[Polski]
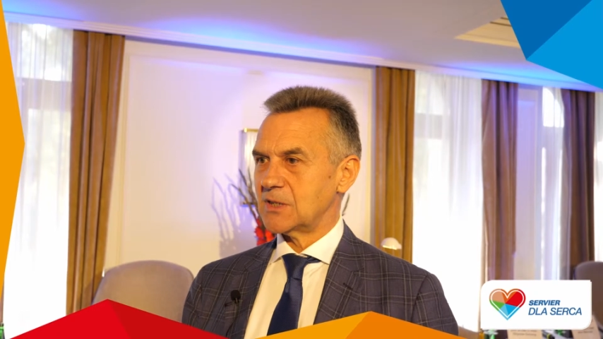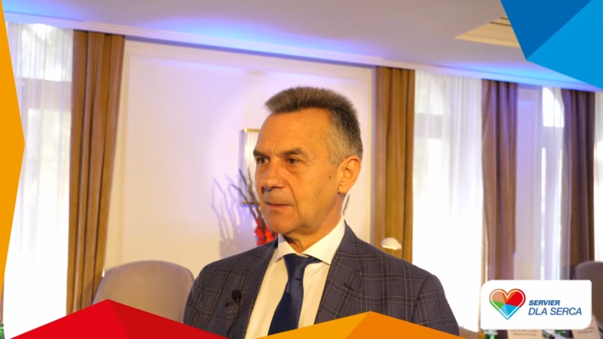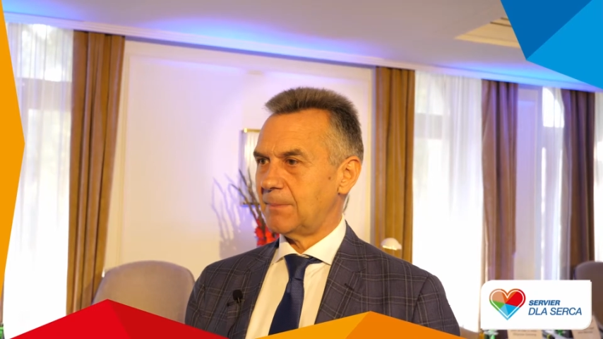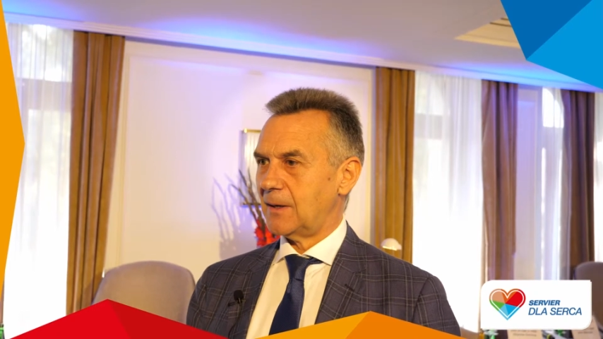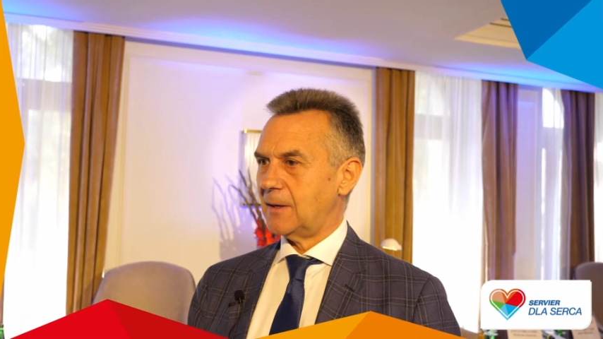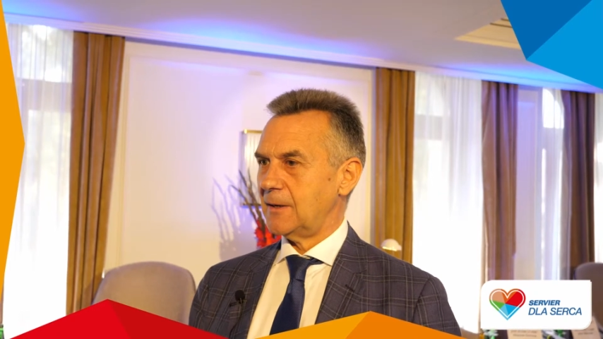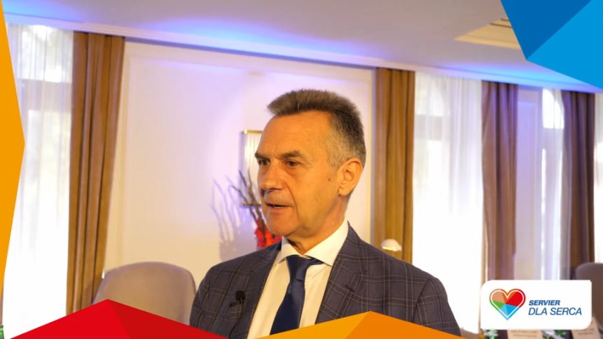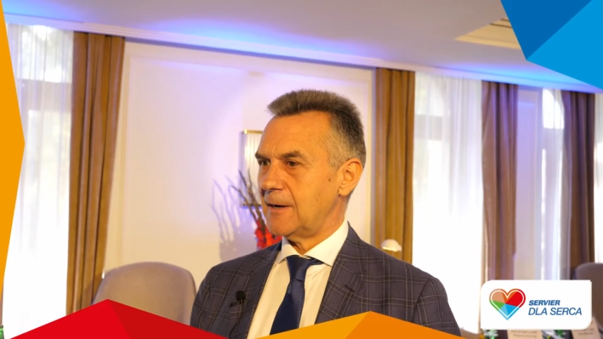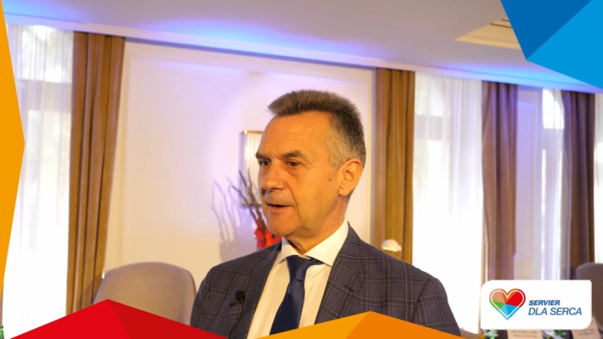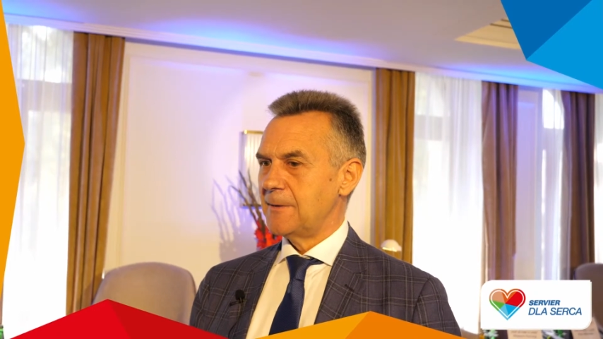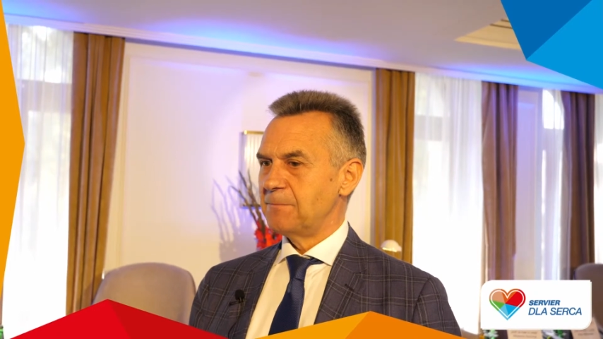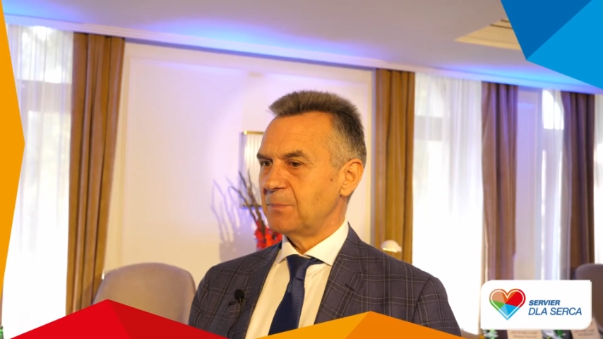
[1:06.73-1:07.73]

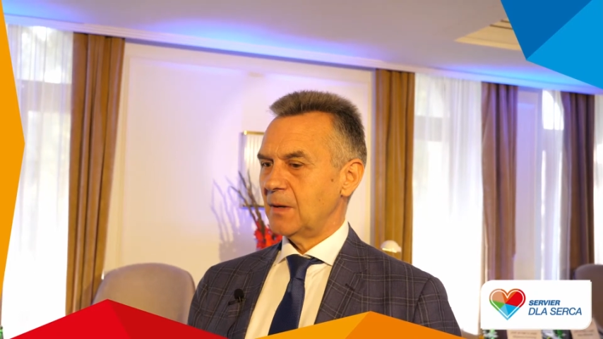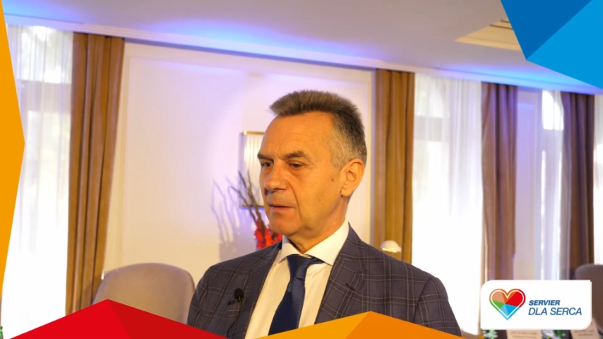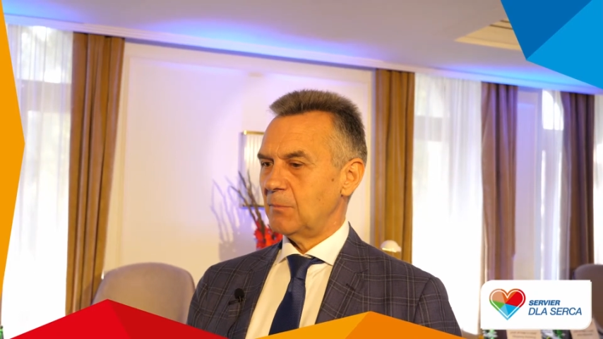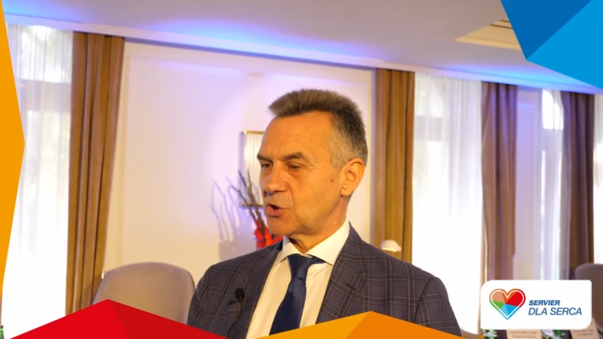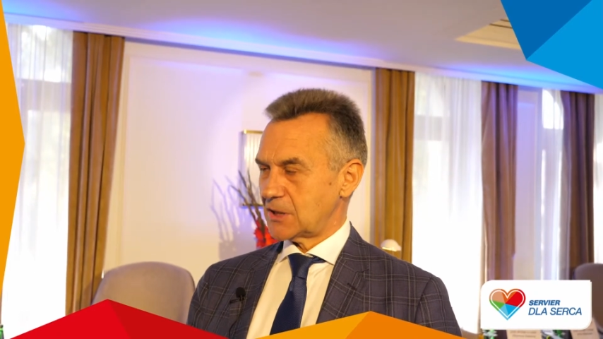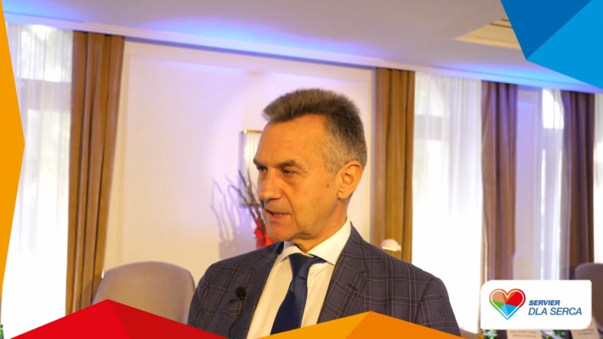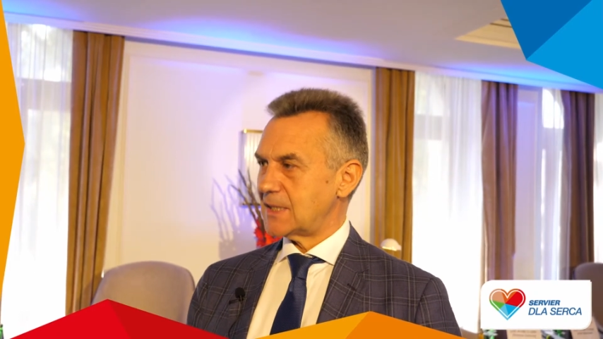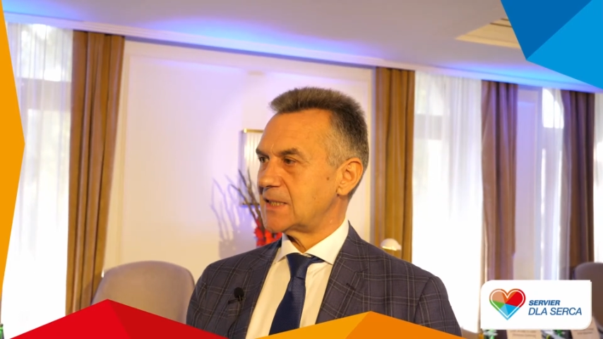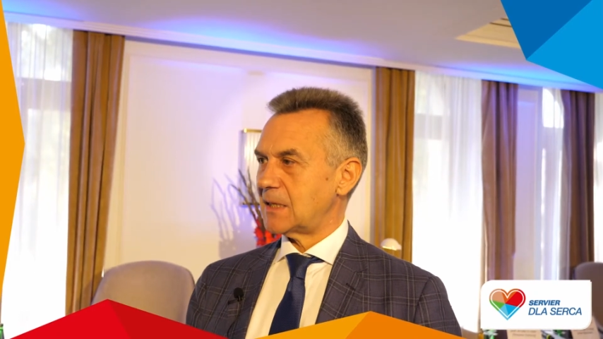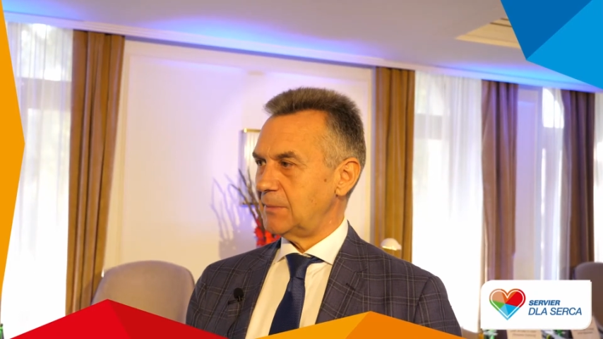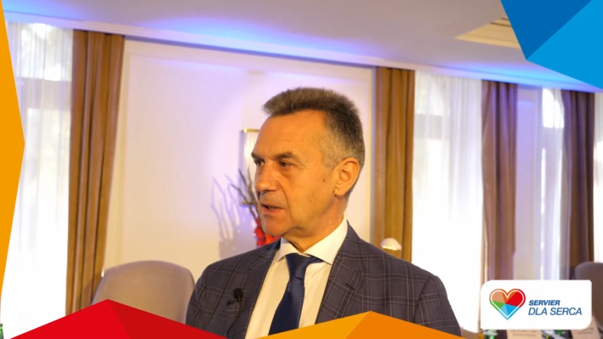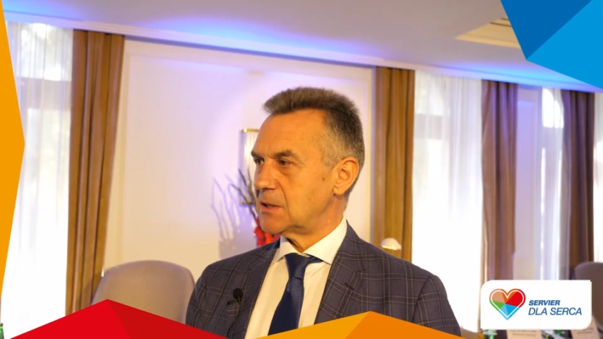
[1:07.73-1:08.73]
Zapalenie może
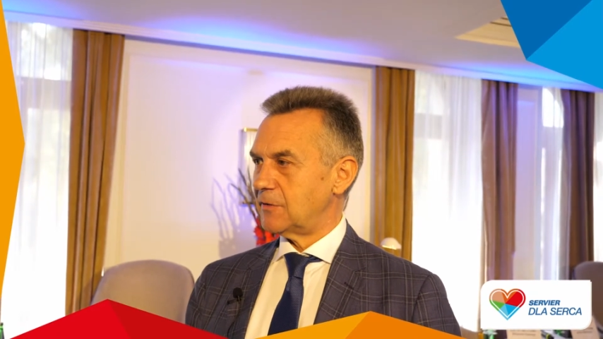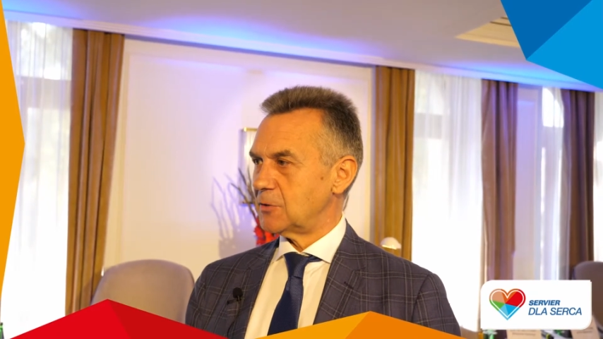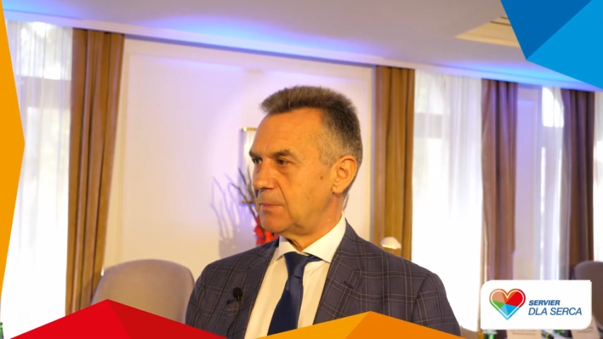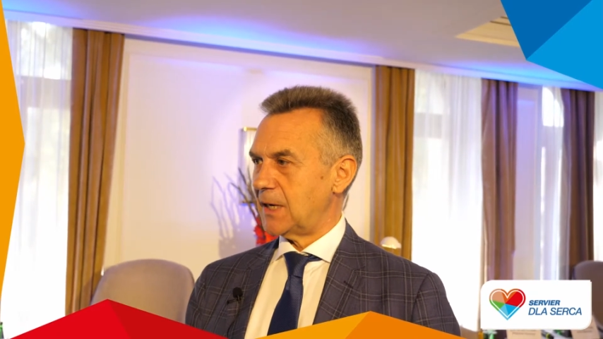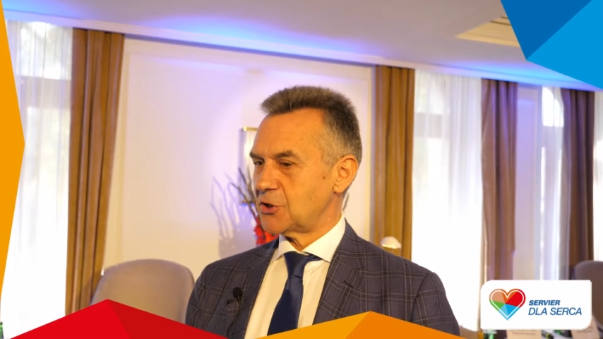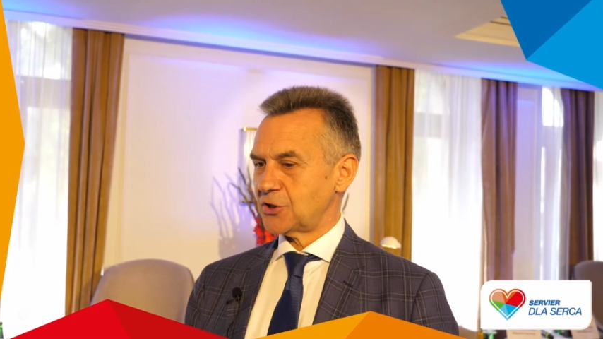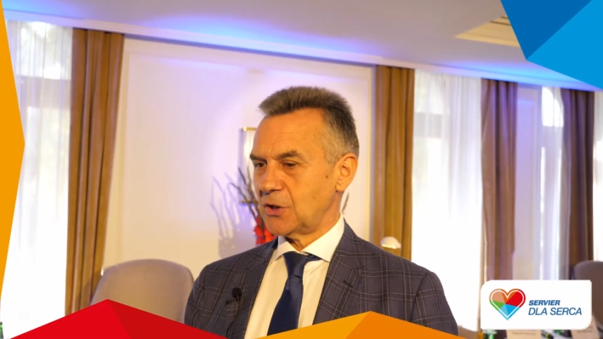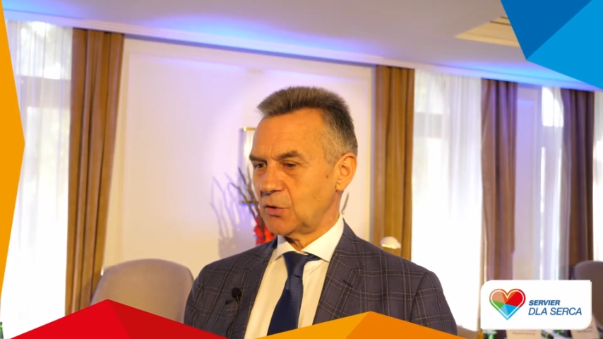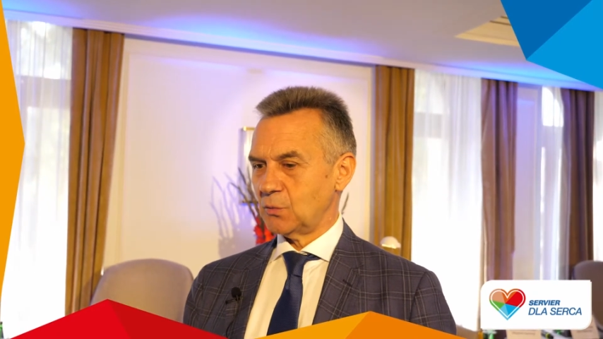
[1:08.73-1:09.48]
zdestabilizować blaszkę,